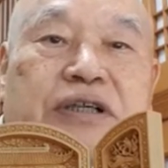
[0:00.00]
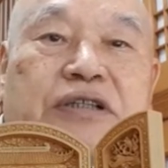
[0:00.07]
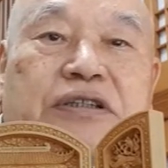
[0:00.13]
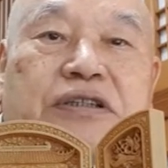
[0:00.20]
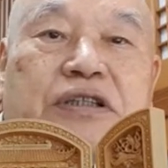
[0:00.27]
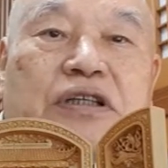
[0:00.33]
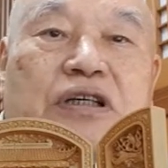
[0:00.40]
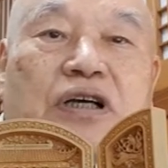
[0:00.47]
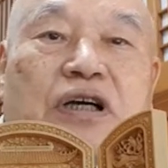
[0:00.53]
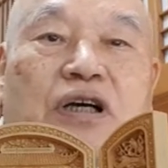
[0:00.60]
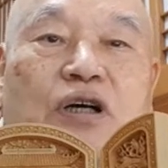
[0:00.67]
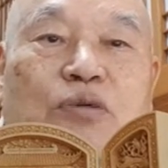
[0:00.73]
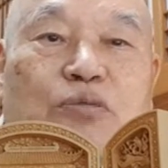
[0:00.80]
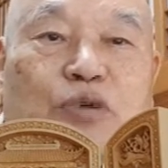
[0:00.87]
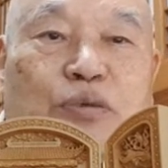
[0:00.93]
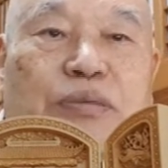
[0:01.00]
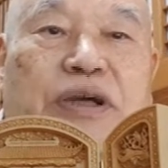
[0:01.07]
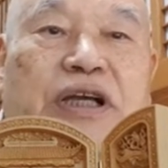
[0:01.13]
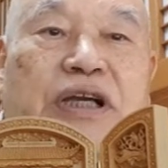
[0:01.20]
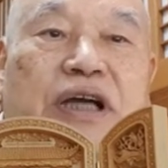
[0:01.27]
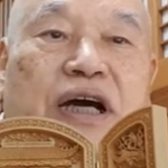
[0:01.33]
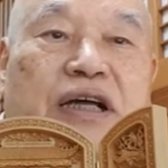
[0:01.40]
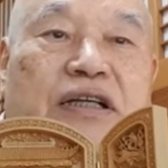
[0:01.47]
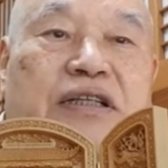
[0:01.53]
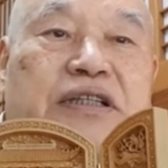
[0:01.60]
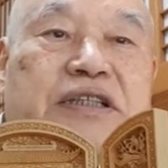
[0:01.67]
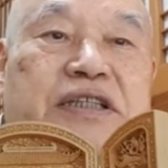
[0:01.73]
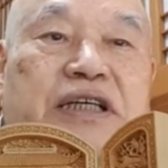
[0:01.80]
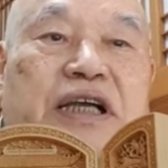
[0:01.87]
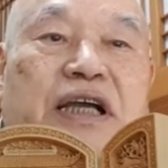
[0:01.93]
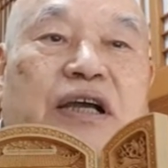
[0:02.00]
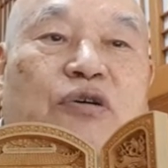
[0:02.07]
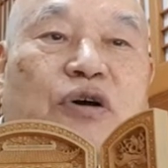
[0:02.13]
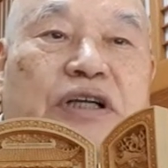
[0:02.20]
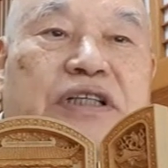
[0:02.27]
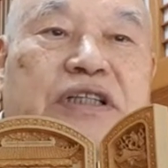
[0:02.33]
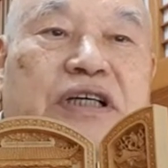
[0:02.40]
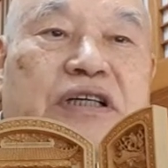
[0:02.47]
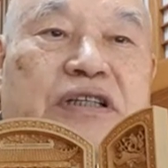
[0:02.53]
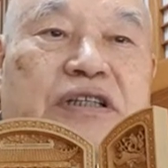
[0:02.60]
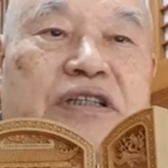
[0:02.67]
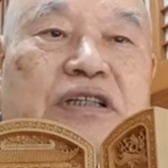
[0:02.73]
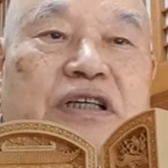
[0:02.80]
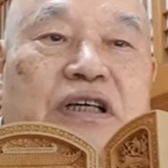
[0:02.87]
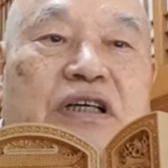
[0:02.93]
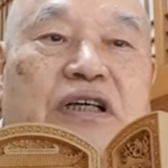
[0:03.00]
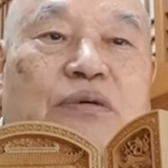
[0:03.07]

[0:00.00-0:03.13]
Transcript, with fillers: 그것을 분명히 아는 지혜의 관찰을